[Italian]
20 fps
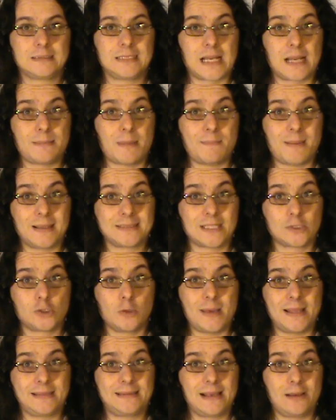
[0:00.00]
Sarebbe bastato
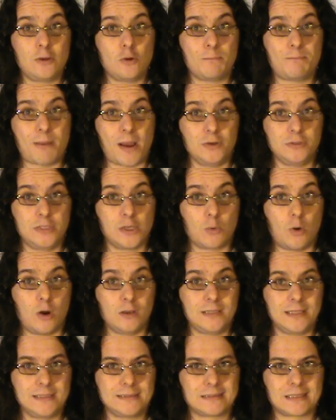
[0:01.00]
mettergli un paio di
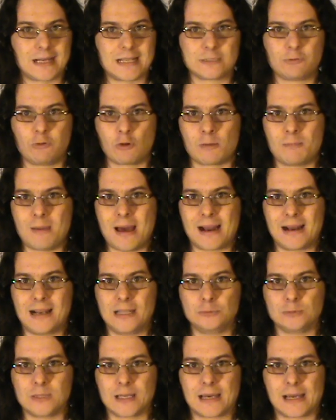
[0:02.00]
ruote, trasformarla
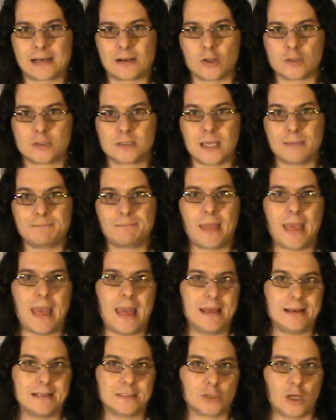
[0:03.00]
in una carrozza
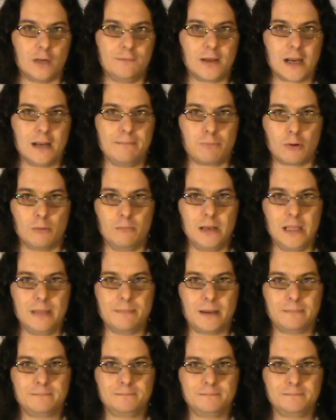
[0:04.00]
e risolvere il problema.